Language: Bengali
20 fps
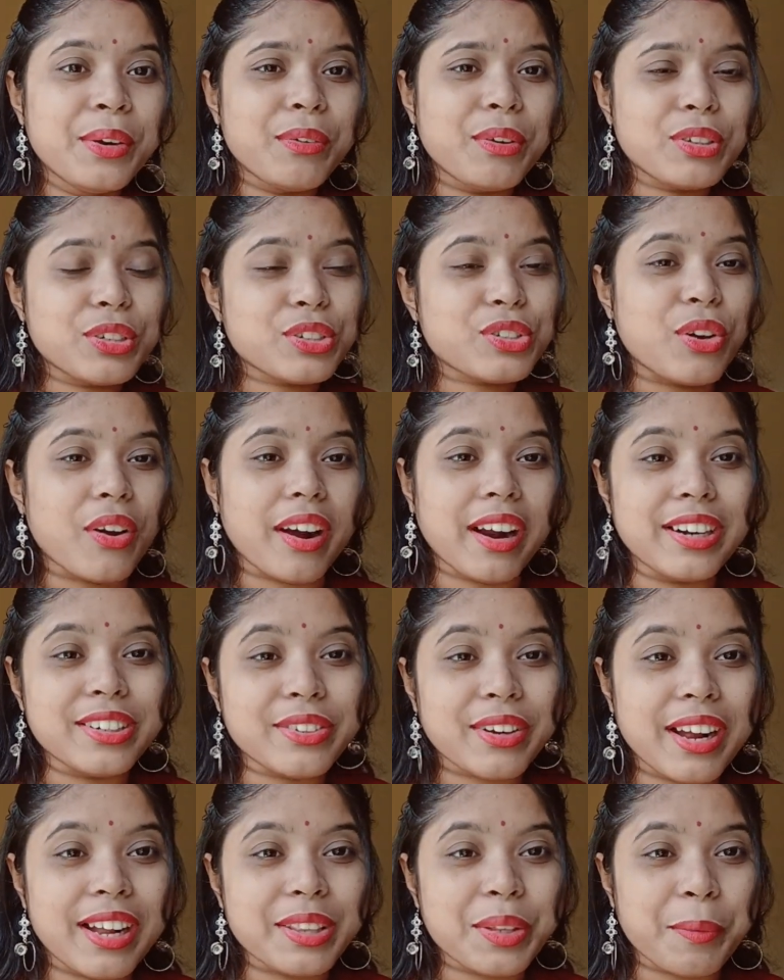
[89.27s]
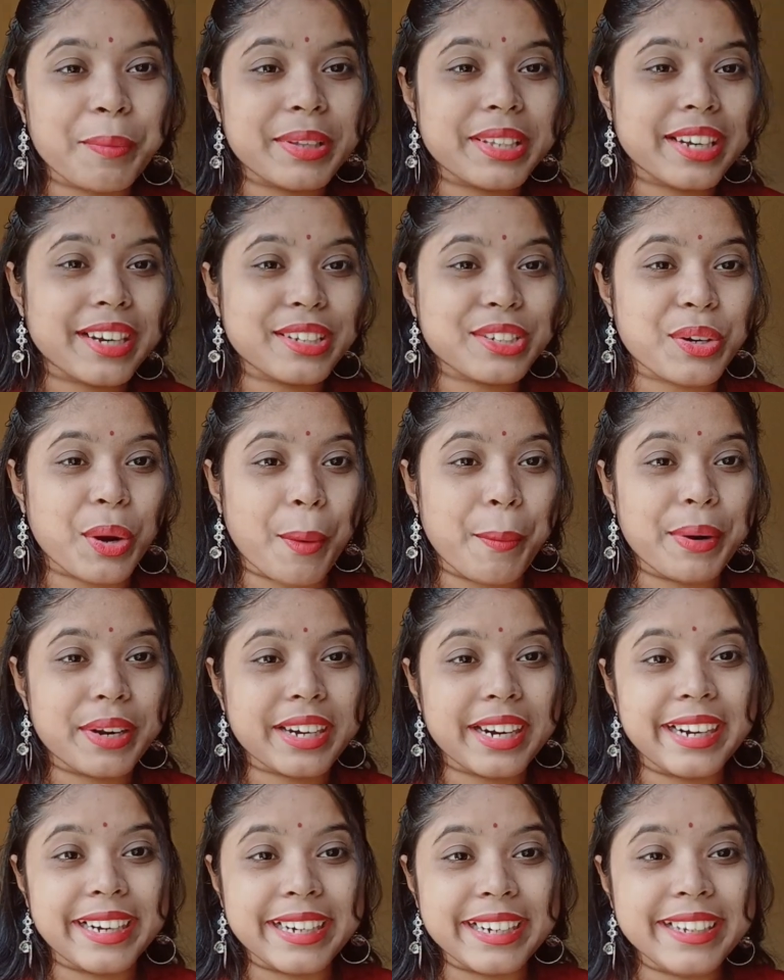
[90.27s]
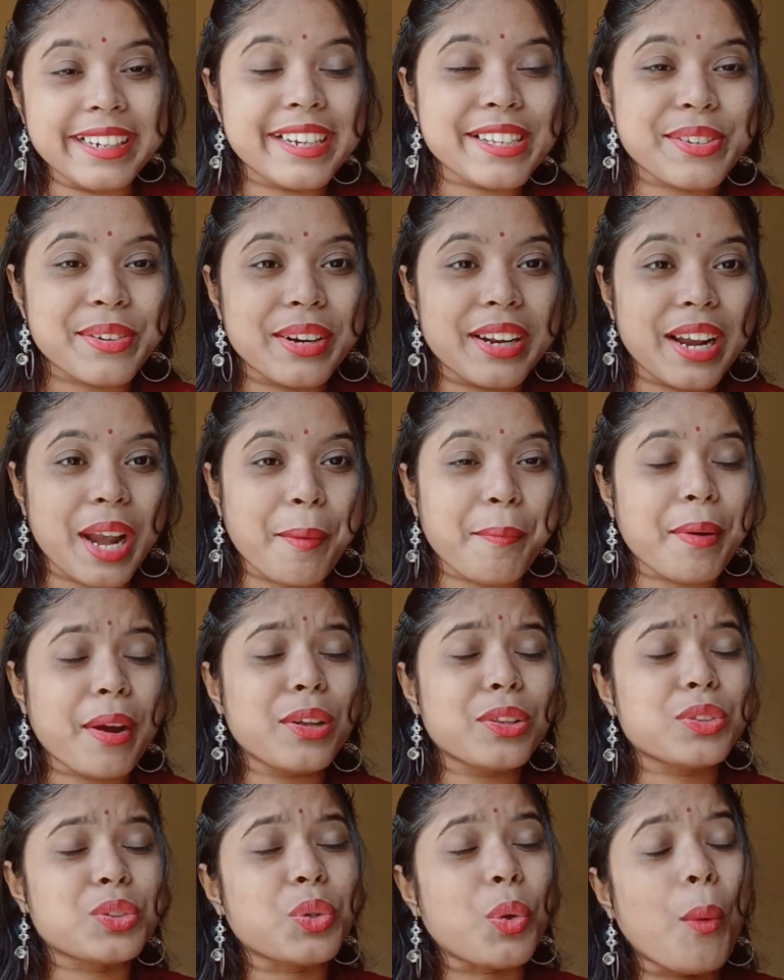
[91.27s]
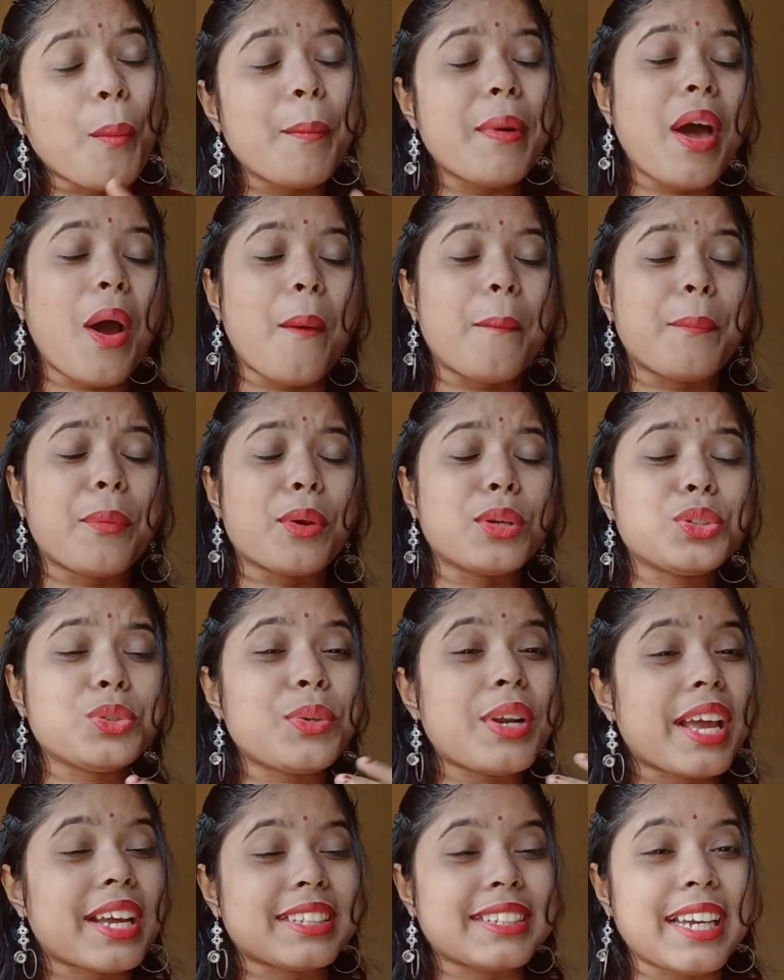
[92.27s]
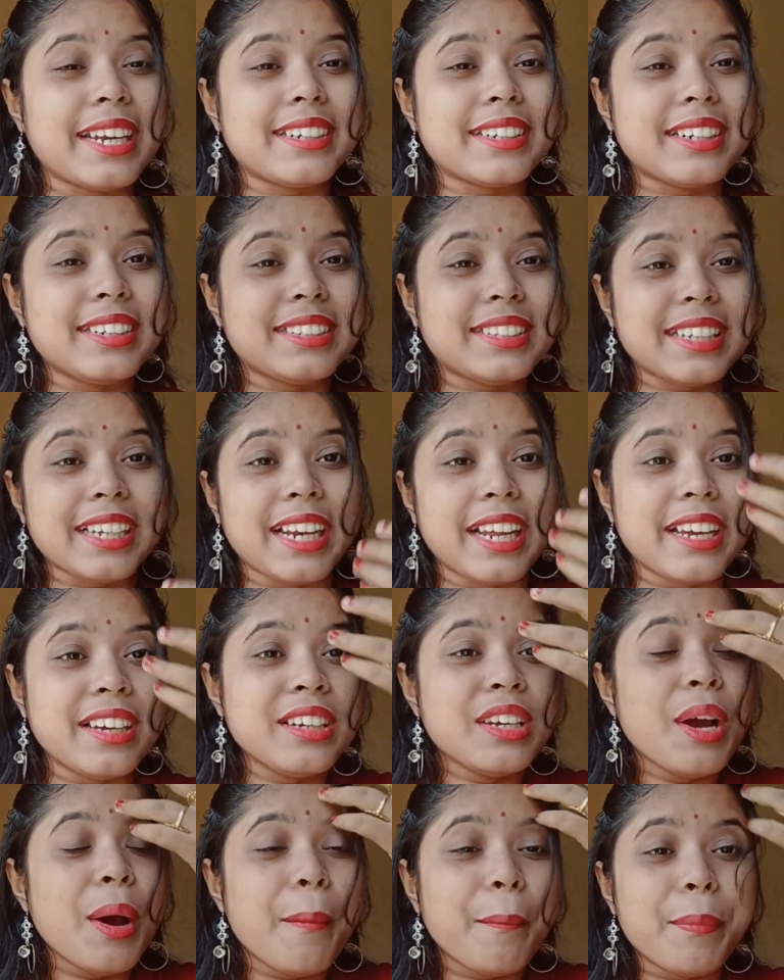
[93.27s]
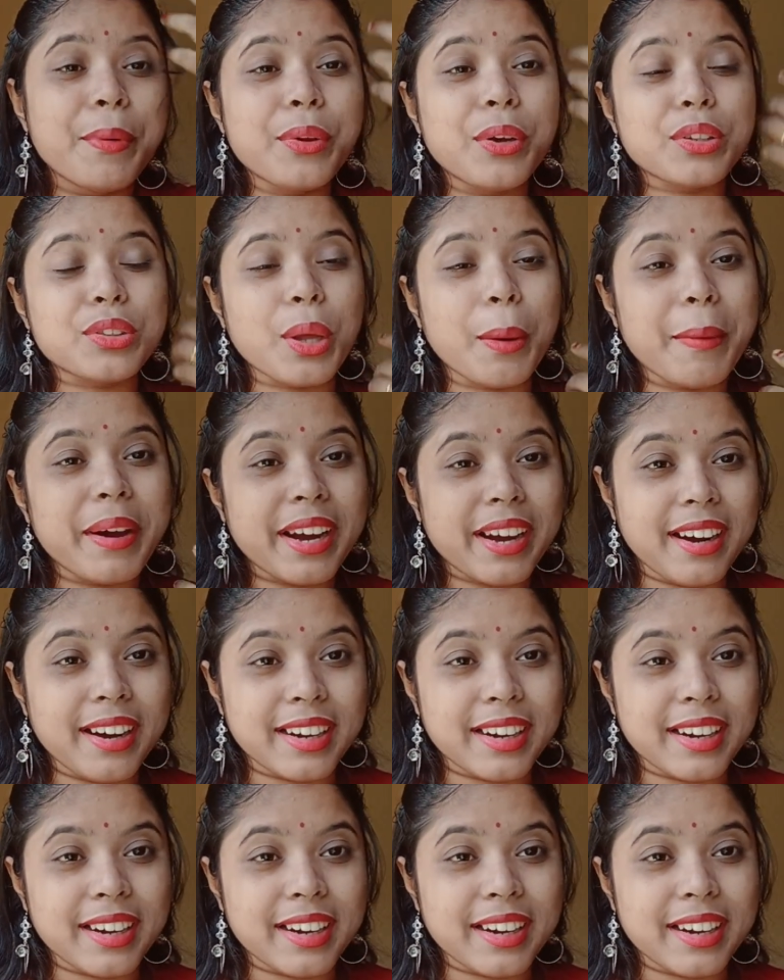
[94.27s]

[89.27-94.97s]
ওই সকাল সকাল তোমাদের কাছে খবরটা নিয়ে চলে এলাম কারণ তোমরাও প্রচুর এক্সাইটেড ছিলে প্রিয়তমা